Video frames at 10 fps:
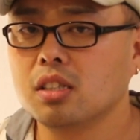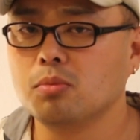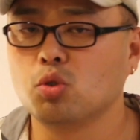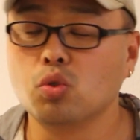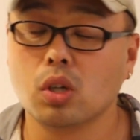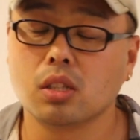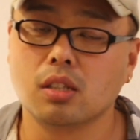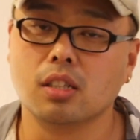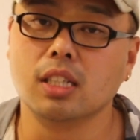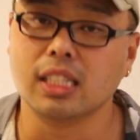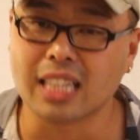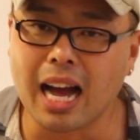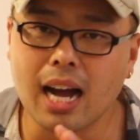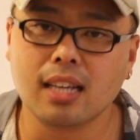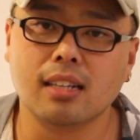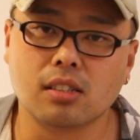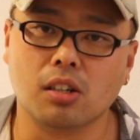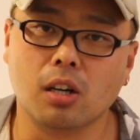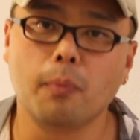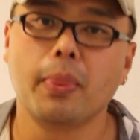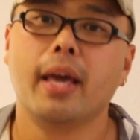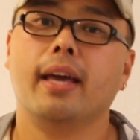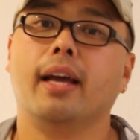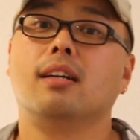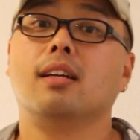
지금 중국에서는 이 상하이에서 예,